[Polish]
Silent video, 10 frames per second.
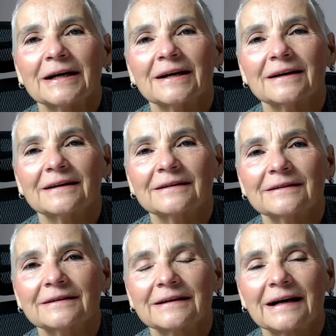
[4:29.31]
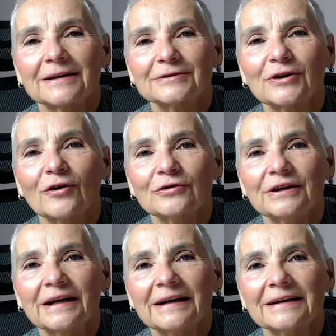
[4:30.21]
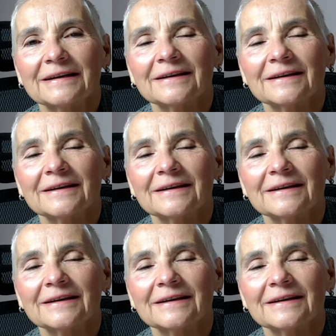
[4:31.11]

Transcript: e, kartonie,